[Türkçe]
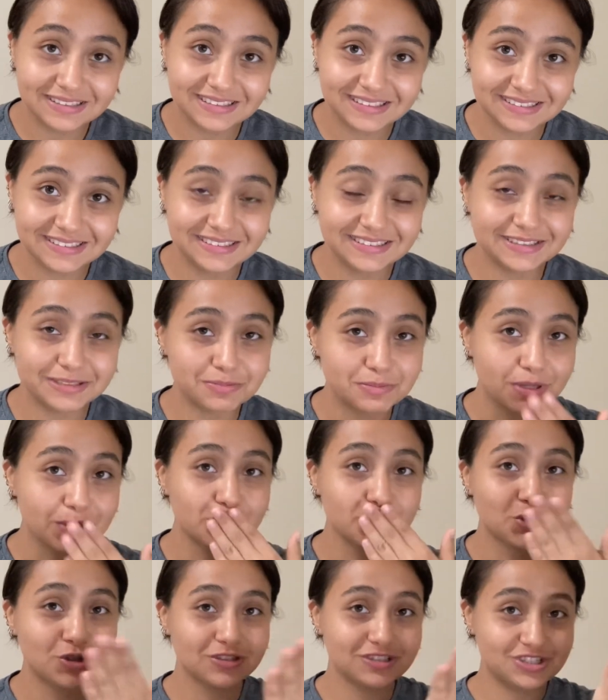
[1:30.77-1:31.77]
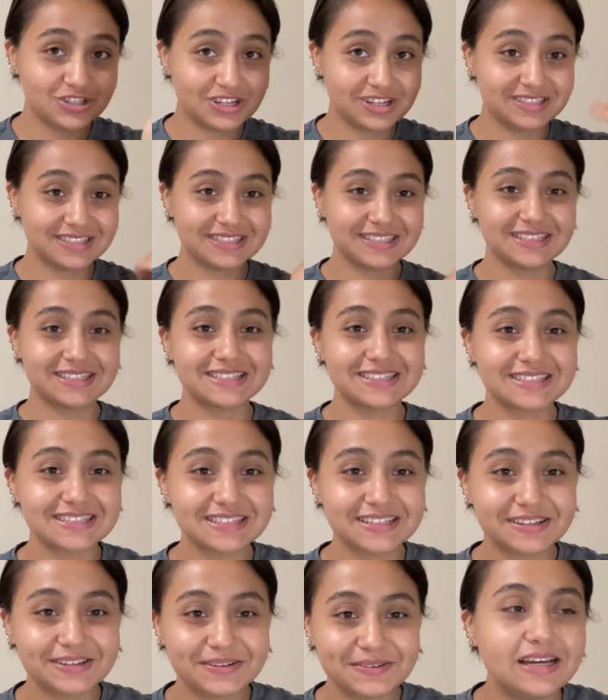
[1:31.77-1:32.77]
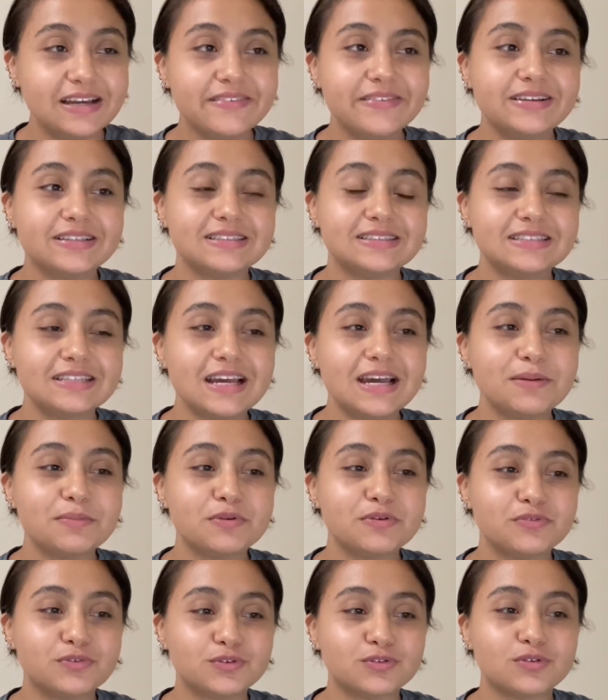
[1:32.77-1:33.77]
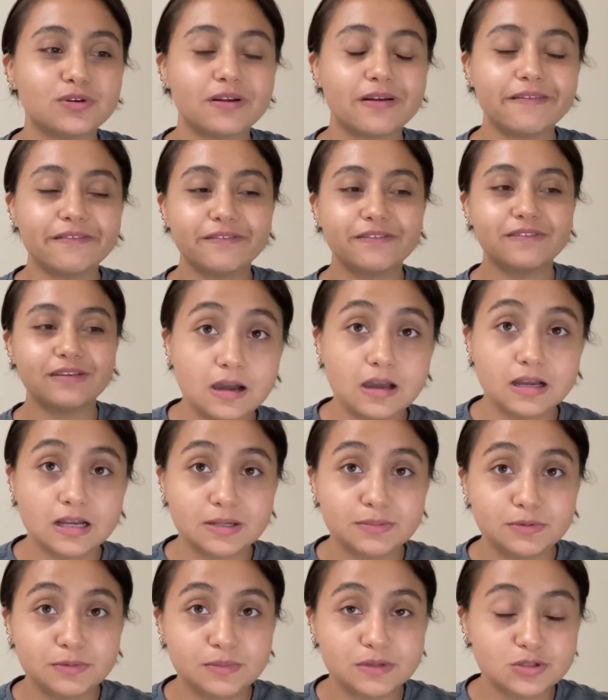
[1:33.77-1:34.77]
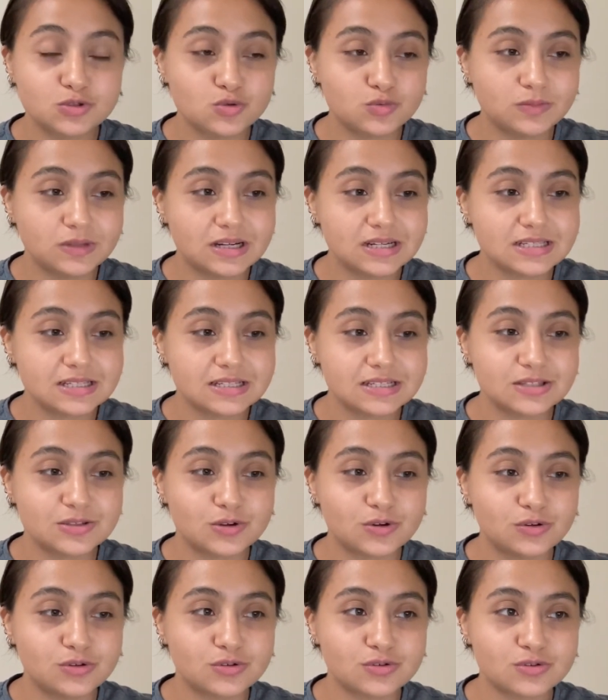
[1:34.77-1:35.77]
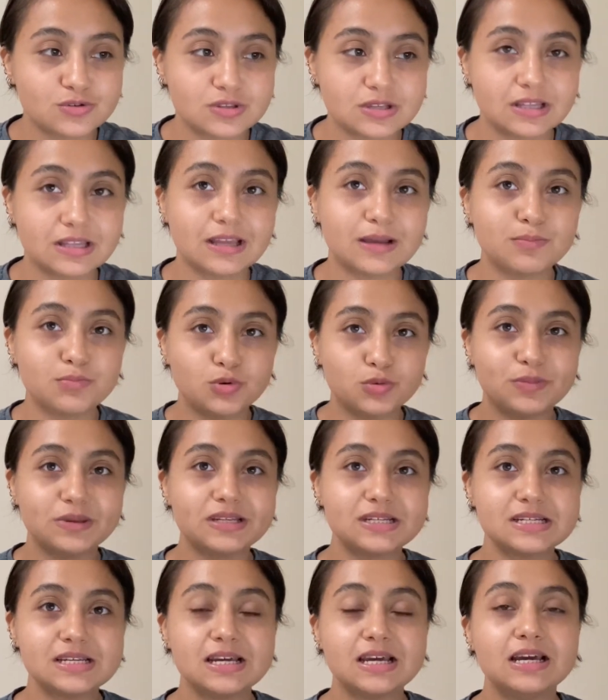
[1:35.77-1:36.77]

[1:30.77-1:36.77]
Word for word: dediniz mi? Cansınız. Evet diğer bir fotoğraf. Ayakkabıma zoomlarsanız görürsünüz zaten. Bu bir